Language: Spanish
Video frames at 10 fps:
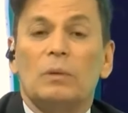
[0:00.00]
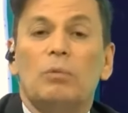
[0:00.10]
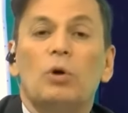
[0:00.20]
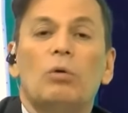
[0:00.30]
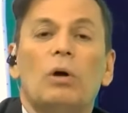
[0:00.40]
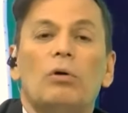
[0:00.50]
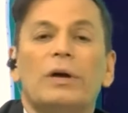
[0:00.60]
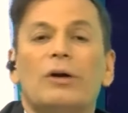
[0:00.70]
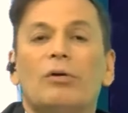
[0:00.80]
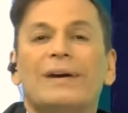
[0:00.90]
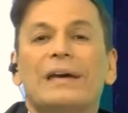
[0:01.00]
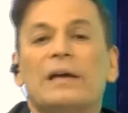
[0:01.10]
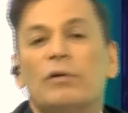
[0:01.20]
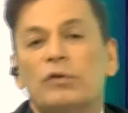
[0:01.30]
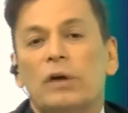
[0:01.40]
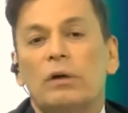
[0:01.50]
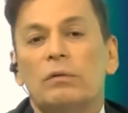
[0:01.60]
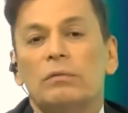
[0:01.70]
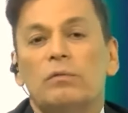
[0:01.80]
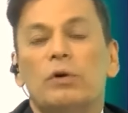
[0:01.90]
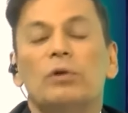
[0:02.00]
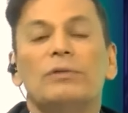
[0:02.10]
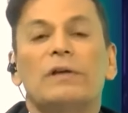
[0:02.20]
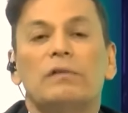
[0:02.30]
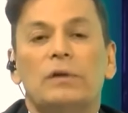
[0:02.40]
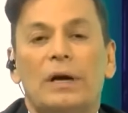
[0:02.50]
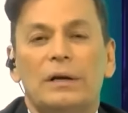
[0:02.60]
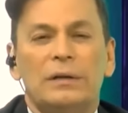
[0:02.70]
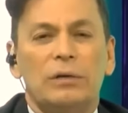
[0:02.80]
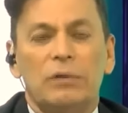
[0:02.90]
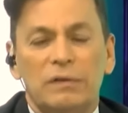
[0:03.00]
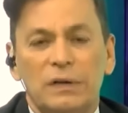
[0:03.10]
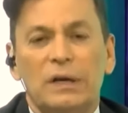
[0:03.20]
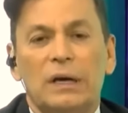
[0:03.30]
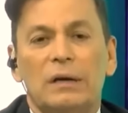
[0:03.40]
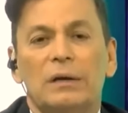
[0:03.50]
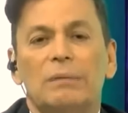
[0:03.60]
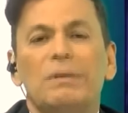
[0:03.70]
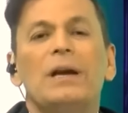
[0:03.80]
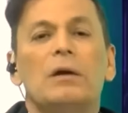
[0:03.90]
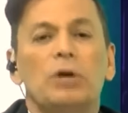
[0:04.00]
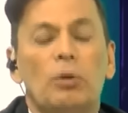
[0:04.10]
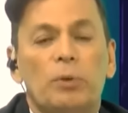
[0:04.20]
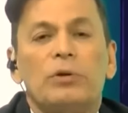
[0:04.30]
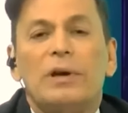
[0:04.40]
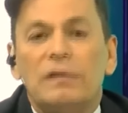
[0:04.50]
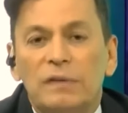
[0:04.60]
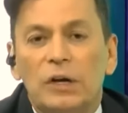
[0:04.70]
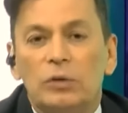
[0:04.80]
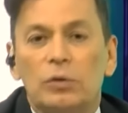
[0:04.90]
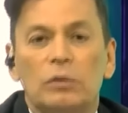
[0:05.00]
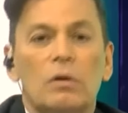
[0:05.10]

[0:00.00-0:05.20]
Pues los jugadores con que negociaron fueron nacionales. Tanto es así que Miller vino por 300